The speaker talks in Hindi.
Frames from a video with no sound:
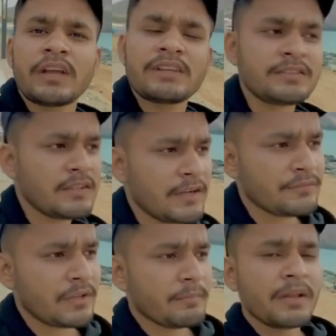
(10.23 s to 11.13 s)
कैसे हैं आप
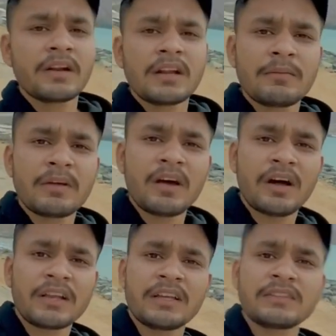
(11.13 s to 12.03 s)
सब मेरा नाम है
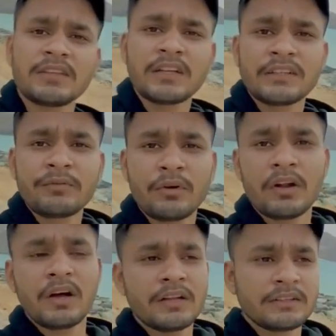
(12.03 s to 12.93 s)
आर के एस आतिफ और
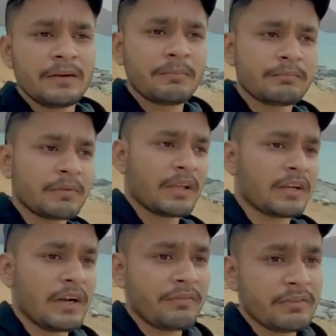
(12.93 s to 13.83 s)
आज हम एक
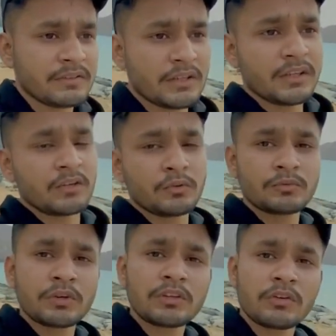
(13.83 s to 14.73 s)
काफ़ी ज़्यादा
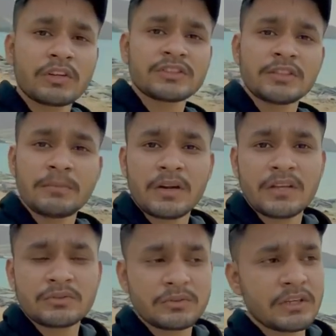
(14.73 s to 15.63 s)
खूबसूरत लोकेशन पर आ
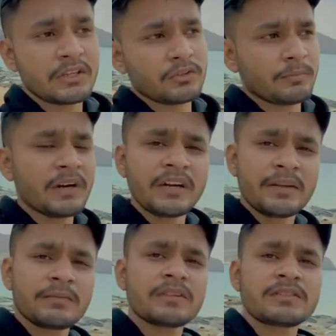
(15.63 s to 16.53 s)
चुके हैं तो बिना
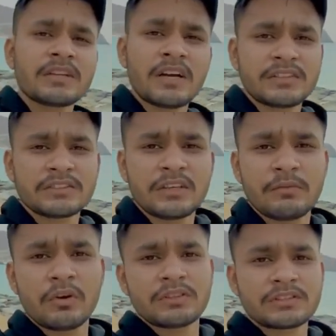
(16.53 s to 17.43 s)
टाइम वेस्ट किए आज का
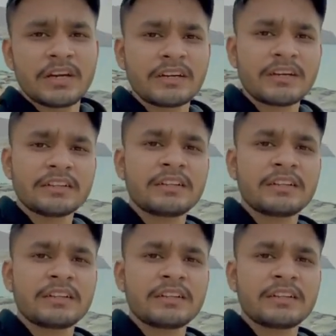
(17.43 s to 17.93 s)
ब्लॉग स्टार्ट करते